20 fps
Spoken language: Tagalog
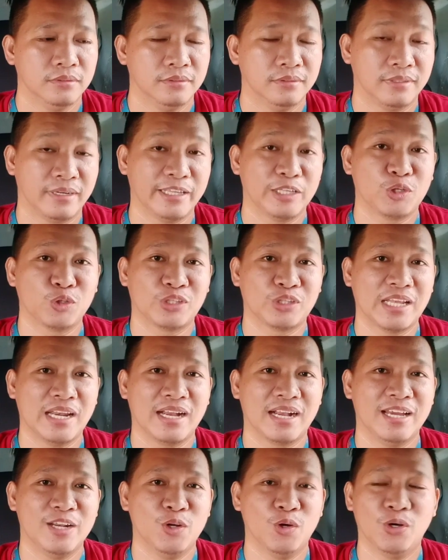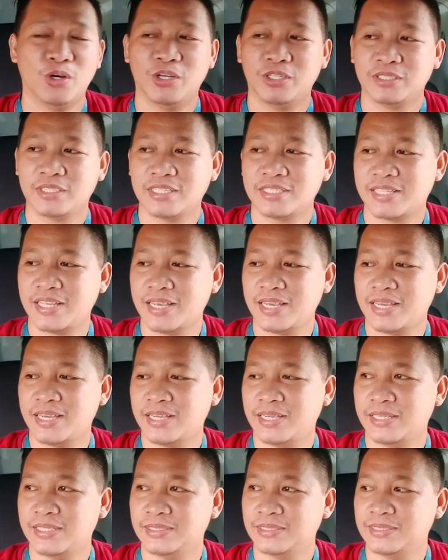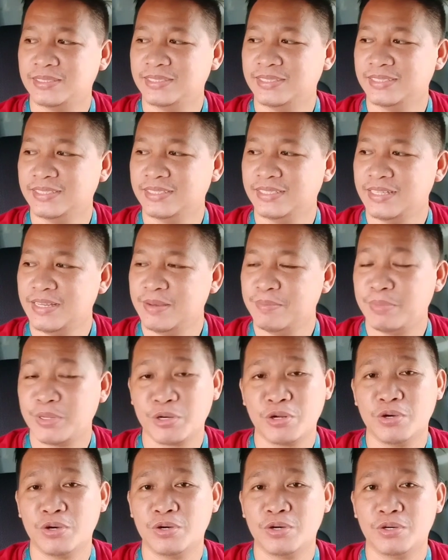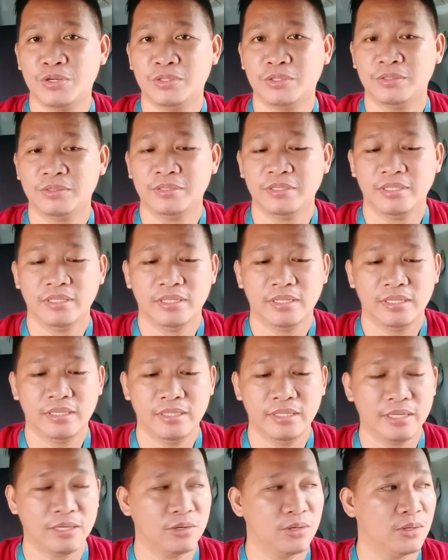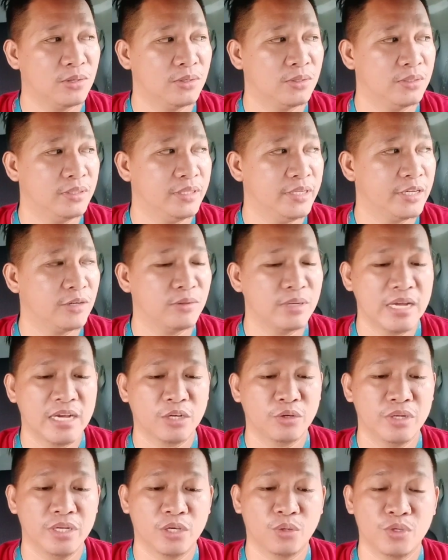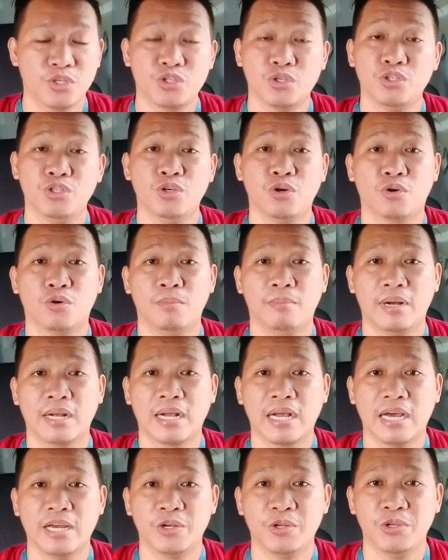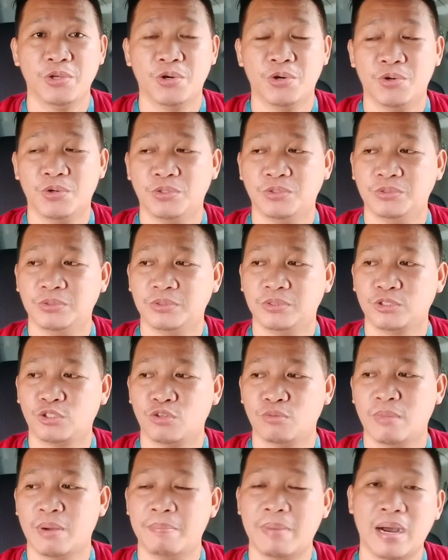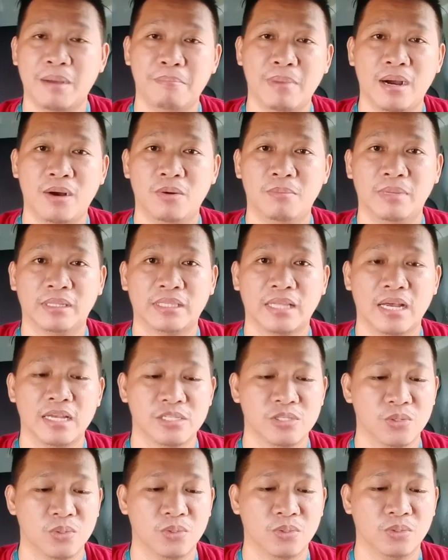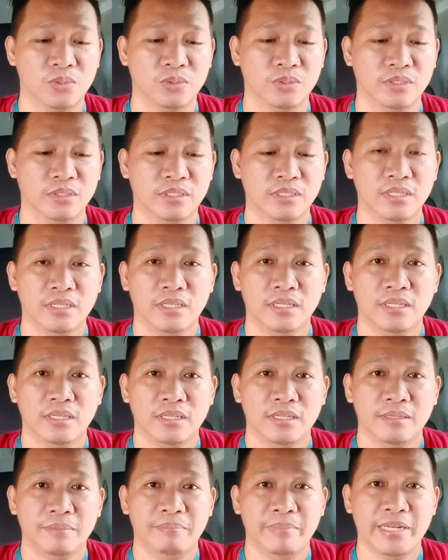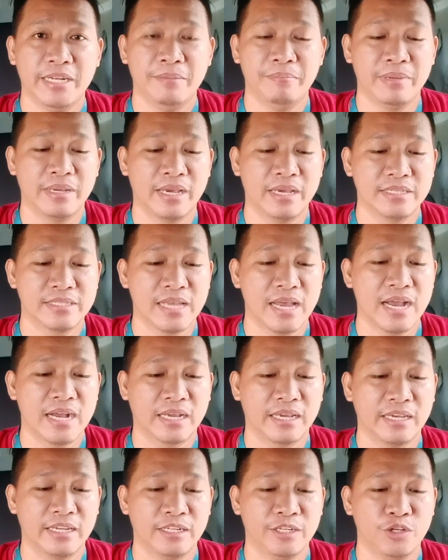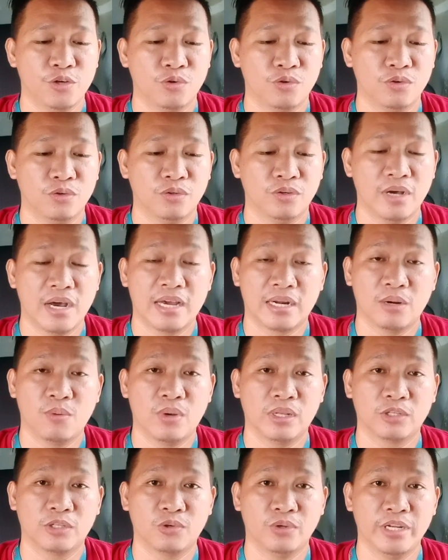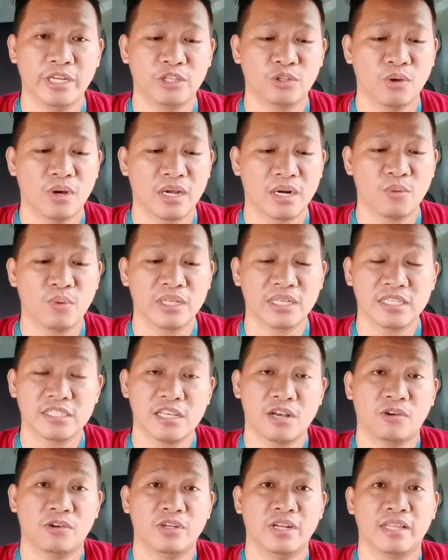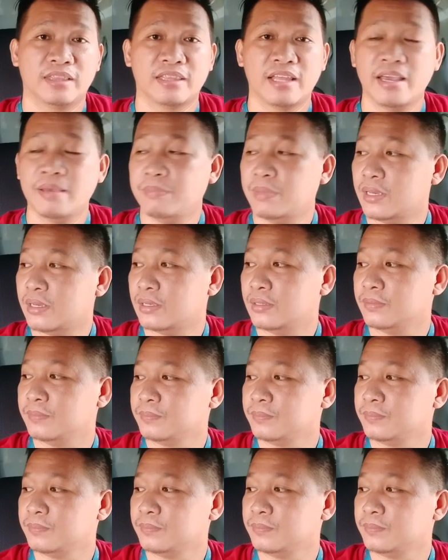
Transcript: rate ko talaga noon kasi pero hindi ko hindi ko na kini-question yung kung magkano yung kung mababa o mataas yung binibigay sa akin yung arawan ko dito. Arawan kasi ako that time eh.